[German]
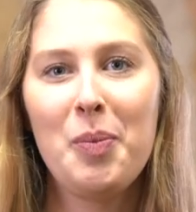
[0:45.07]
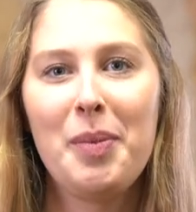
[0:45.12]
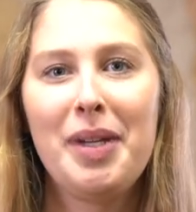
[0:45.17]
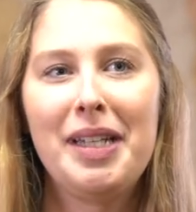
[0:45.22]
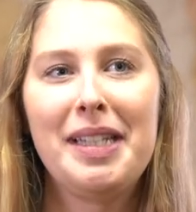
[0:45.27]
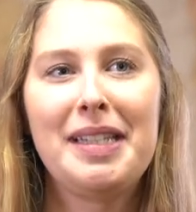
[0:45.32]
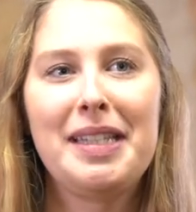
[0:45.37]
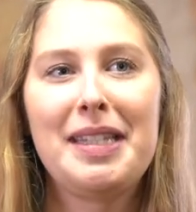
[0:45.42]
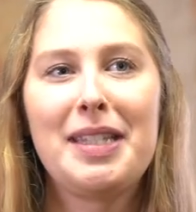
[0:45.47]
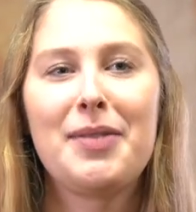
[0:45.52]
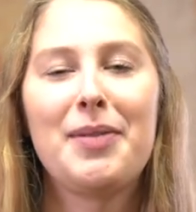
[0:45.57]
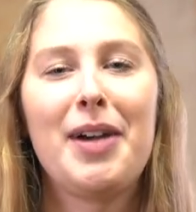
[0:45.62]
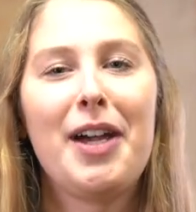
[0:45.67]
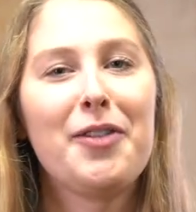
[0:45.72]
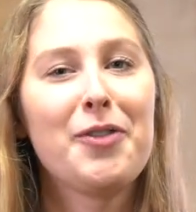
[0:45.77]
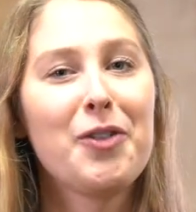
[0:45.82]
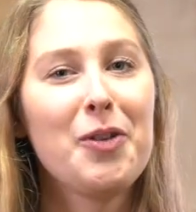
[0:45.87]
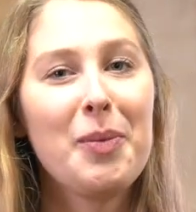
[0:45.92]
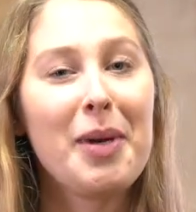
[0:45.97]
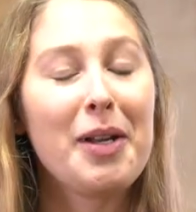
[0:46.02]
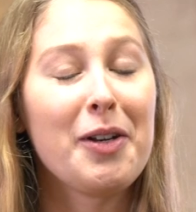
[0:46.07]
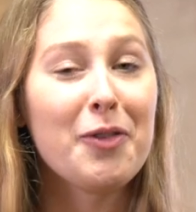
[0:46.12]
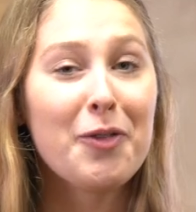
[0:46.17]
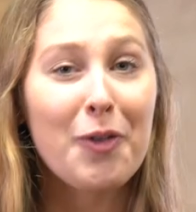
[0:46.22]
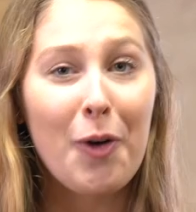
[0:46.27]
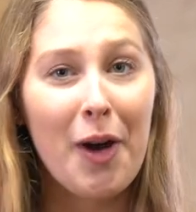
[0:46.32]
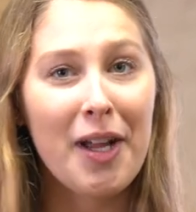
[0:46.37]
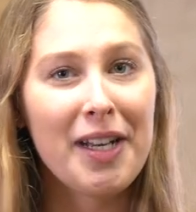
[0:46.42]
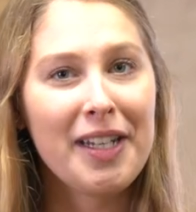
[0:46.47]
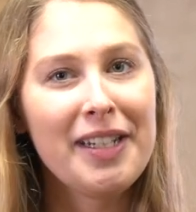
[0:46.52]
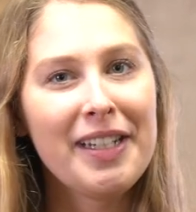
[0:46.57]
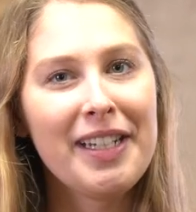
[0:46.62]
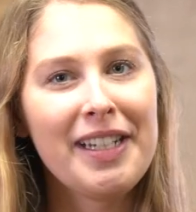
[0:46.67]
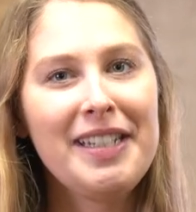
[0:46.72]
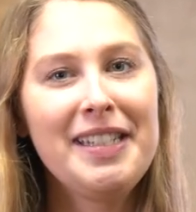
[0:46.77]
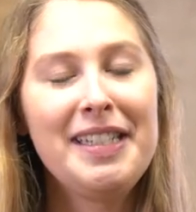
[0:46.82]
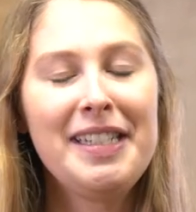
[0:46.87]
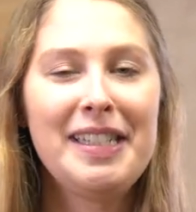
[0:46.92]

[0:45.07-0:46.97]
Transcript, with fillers: mit zwei von meinen Freundinnen,